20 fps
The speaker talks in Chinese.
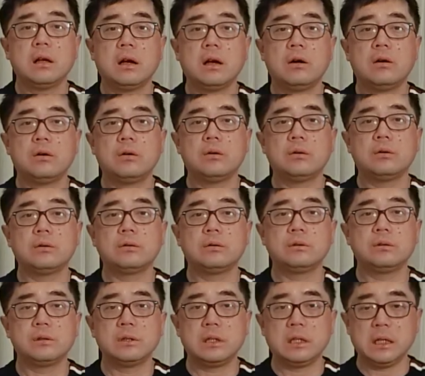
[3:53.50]
然后
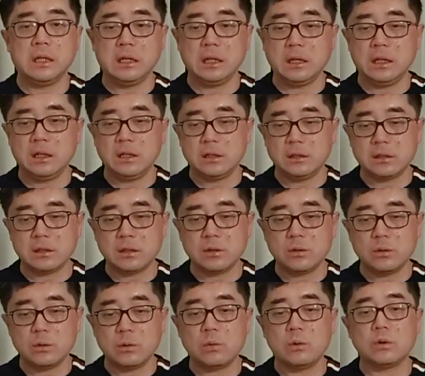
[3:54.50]
你
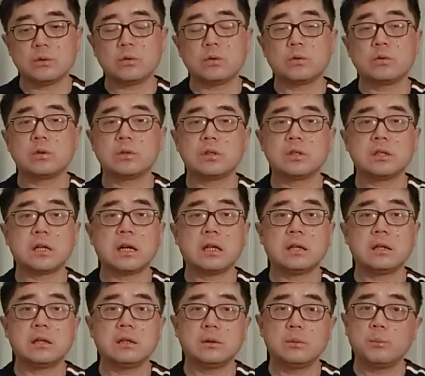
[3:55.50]
针对我做出制裁
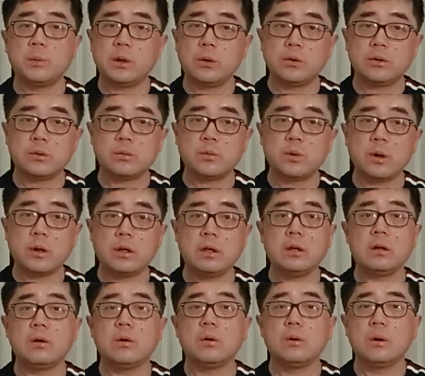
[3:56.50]
背后什么原
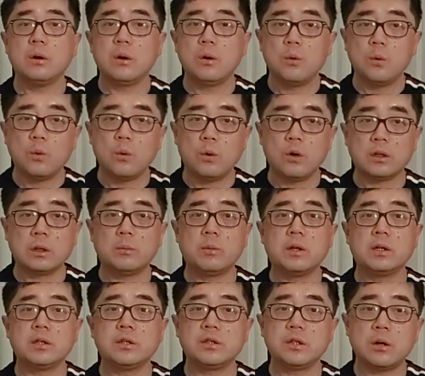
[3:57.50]
因？我能不
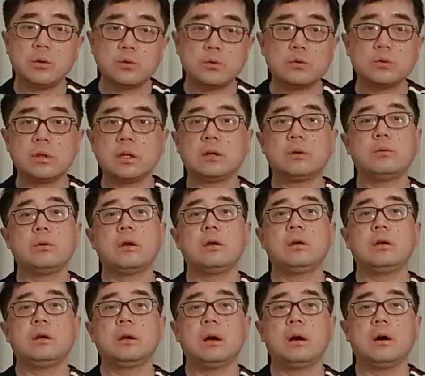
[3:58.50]
能消除那个原
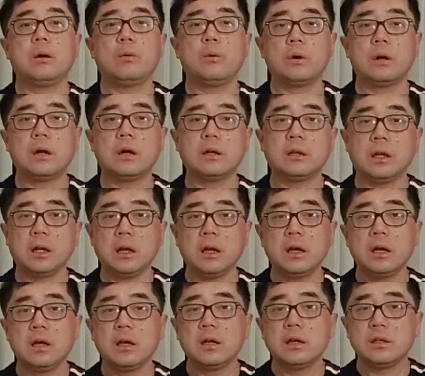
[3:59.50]
因啊？我让你
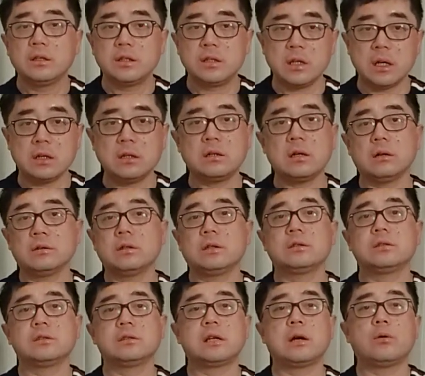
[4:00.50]
减少这个
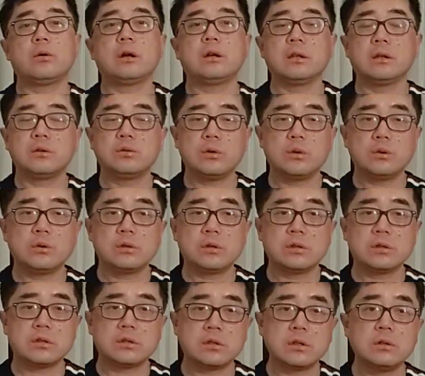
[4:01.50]
制裁，我让你最后
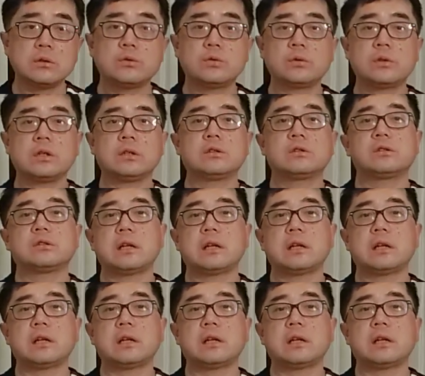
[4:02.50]
甚至撤出这个制